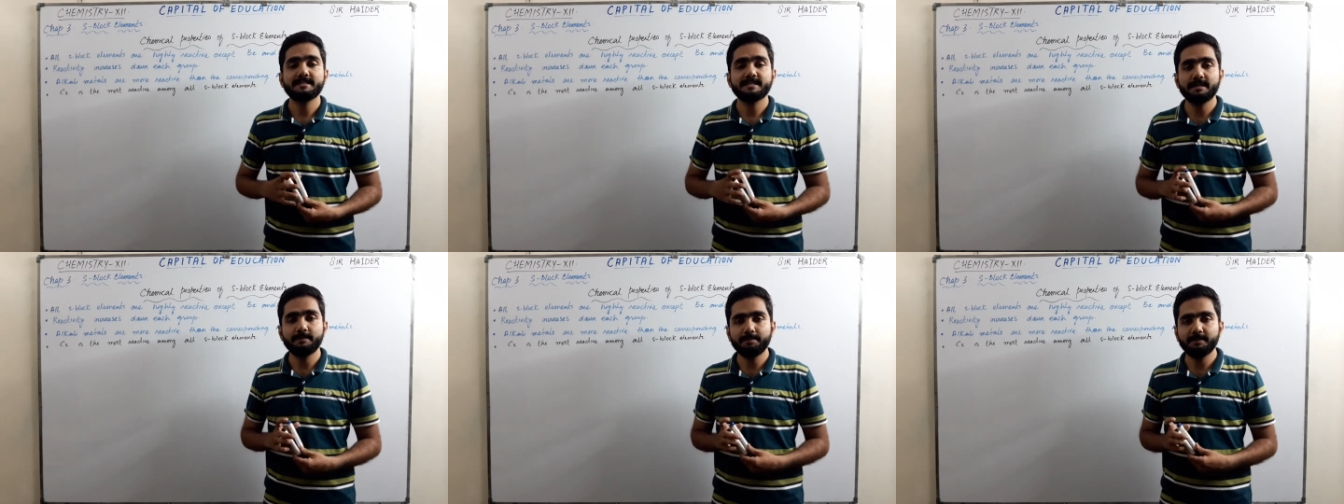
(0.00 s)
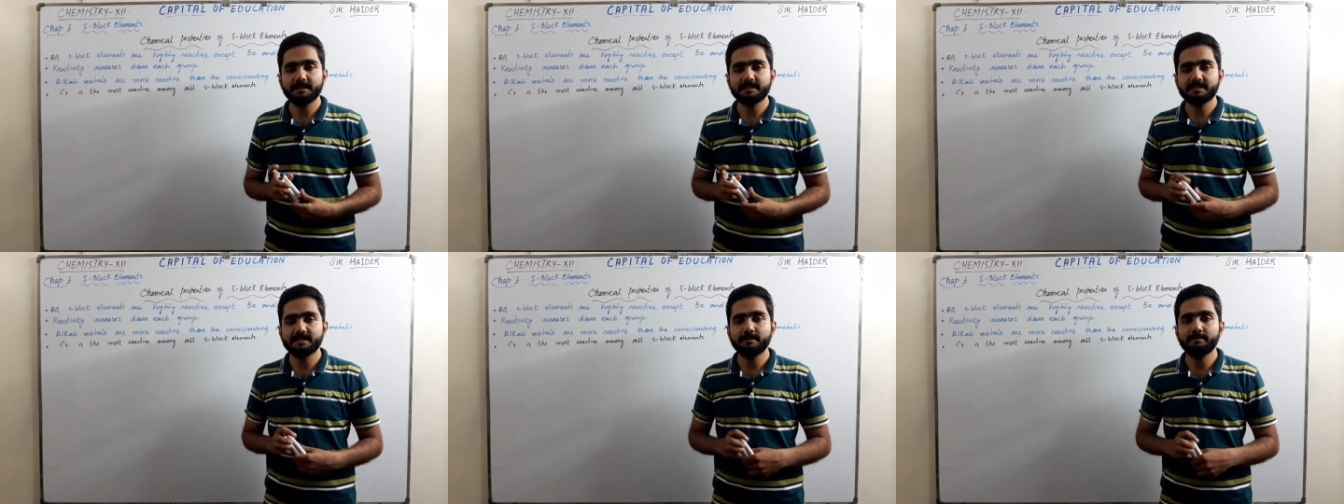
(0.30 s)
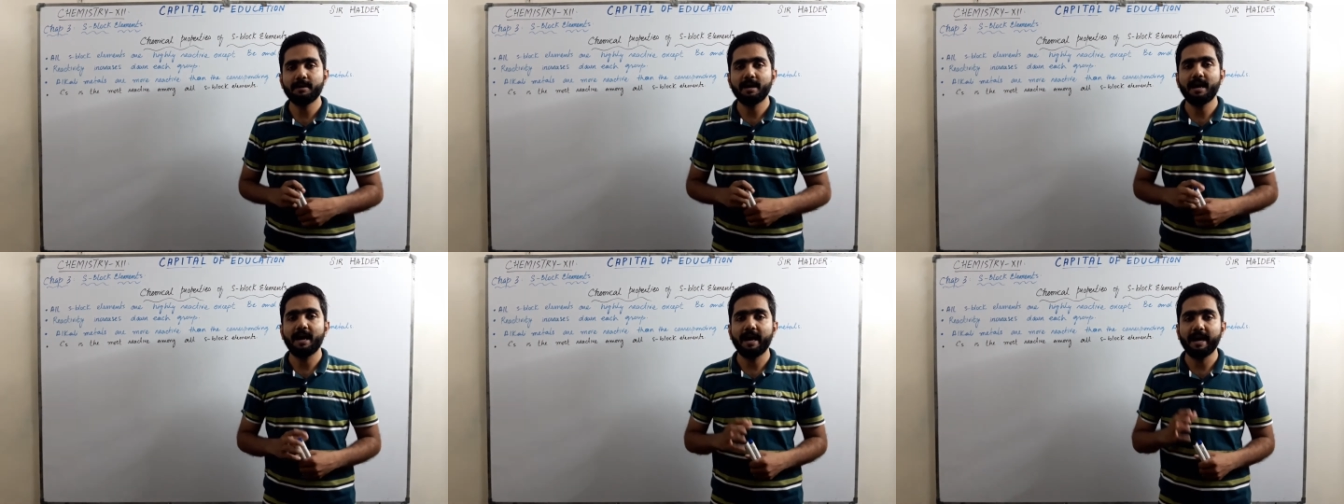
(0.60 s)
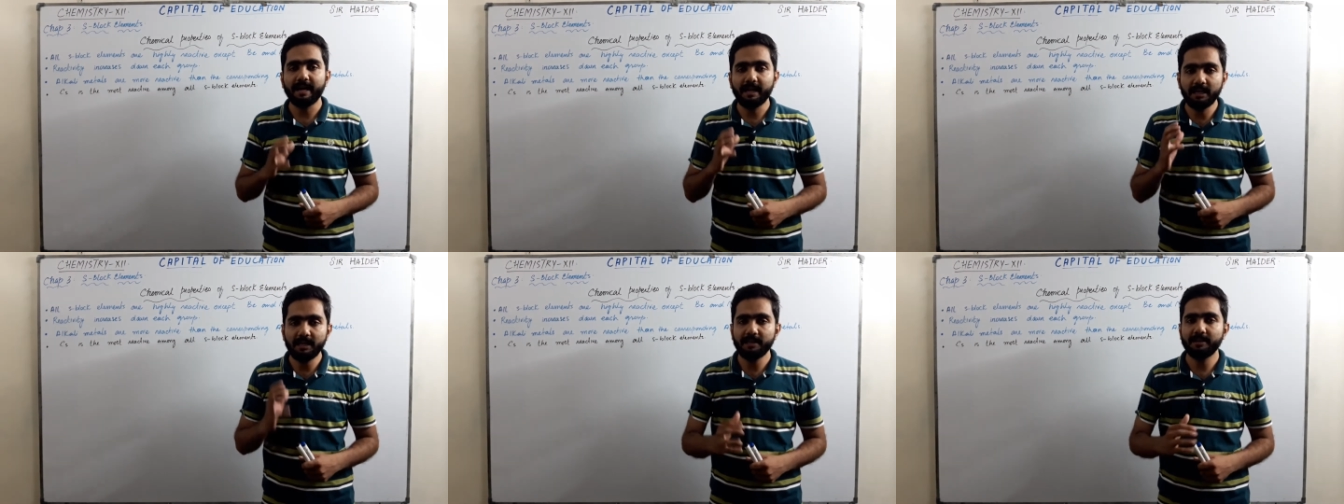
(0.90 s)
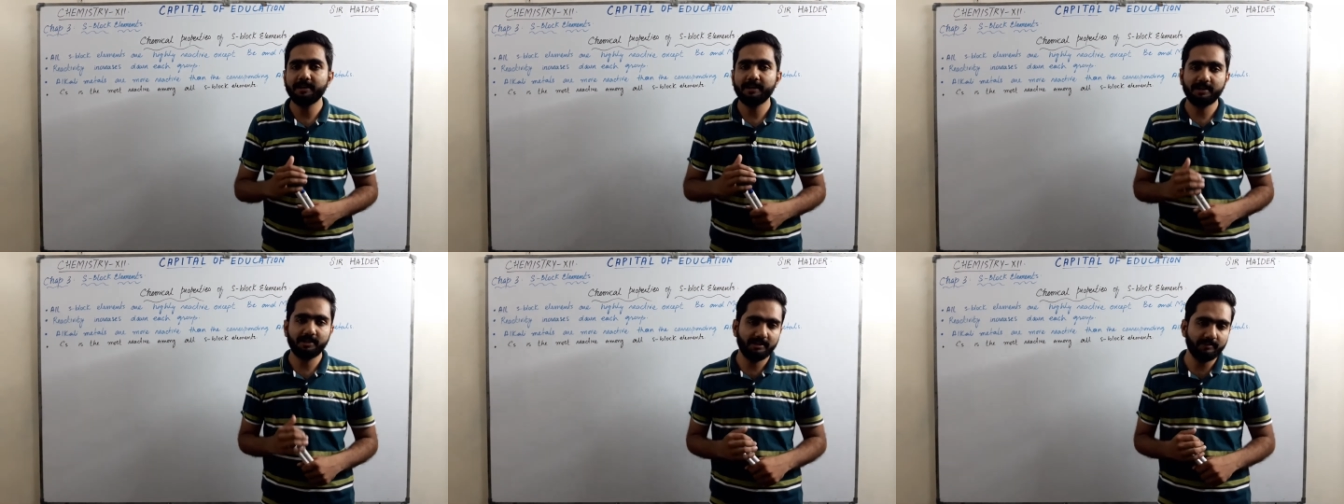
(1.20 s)
सब के सब हाईली
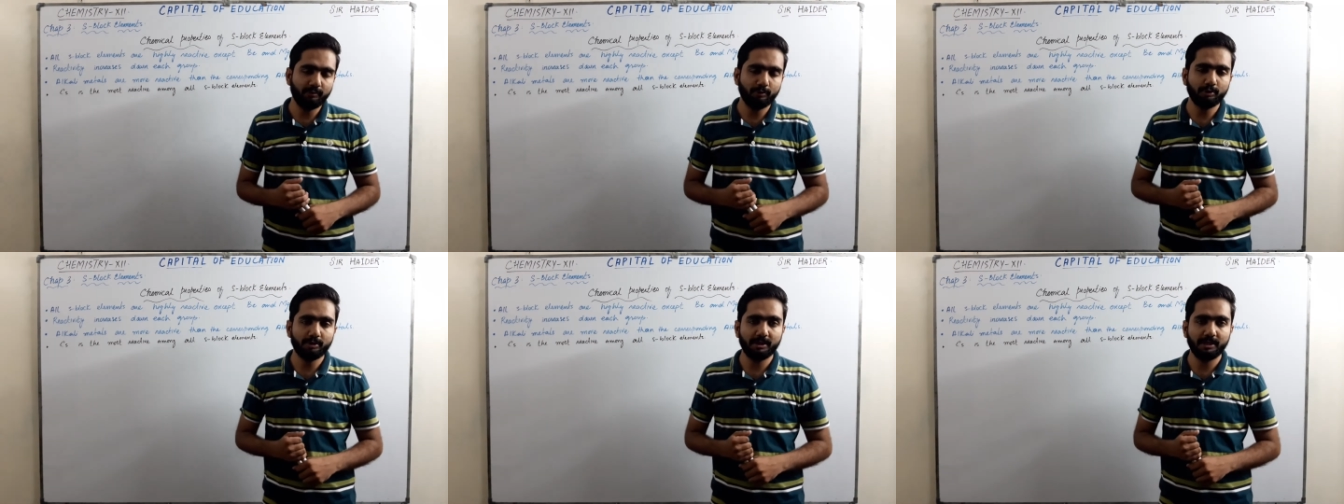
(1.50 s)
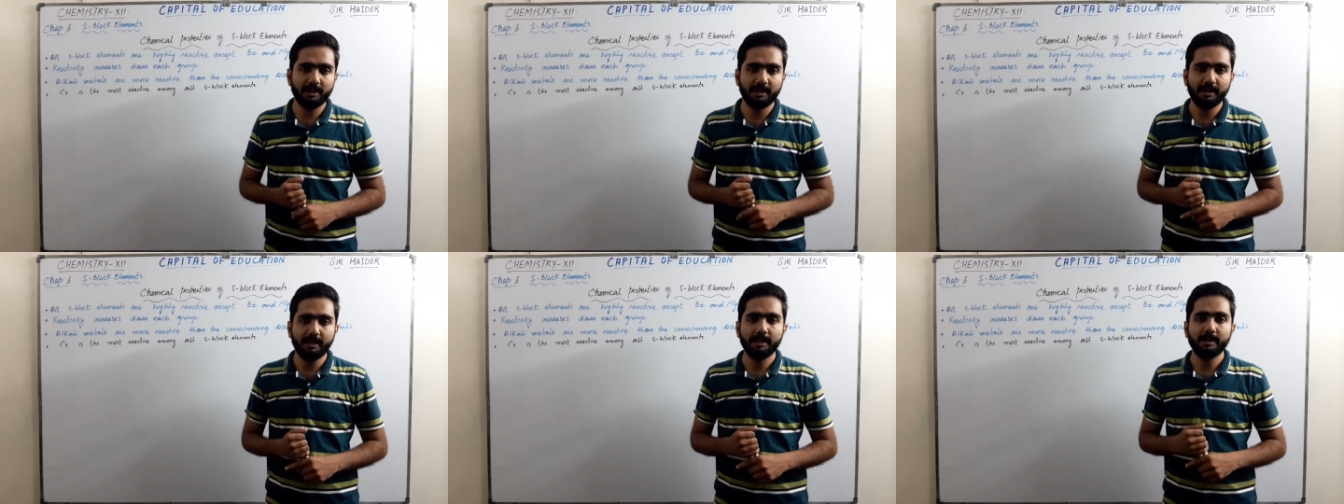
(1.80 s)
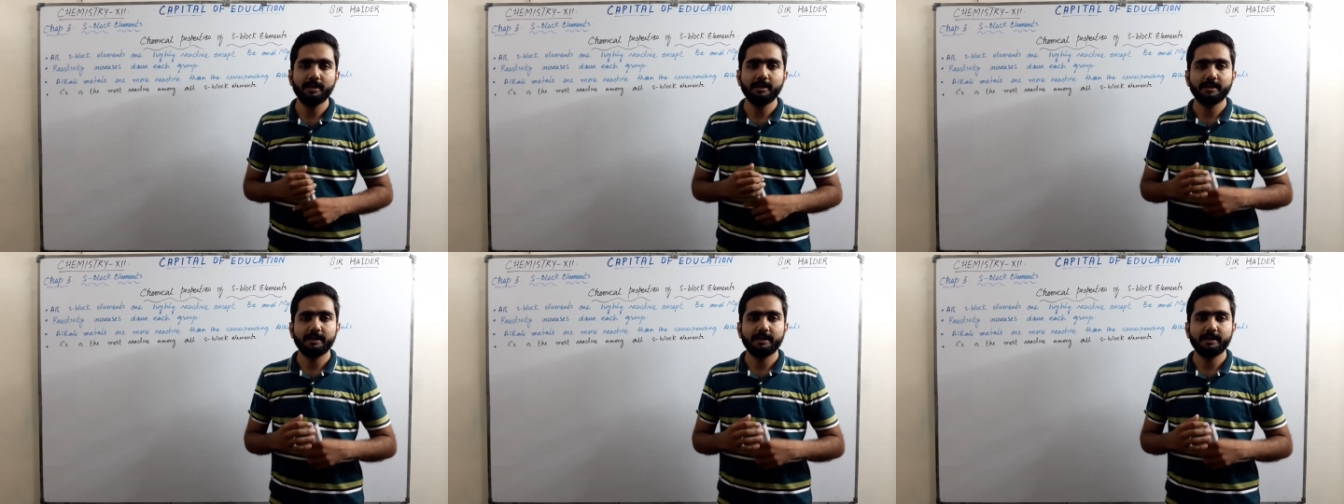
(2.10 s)
रिएक्टिव होते हैं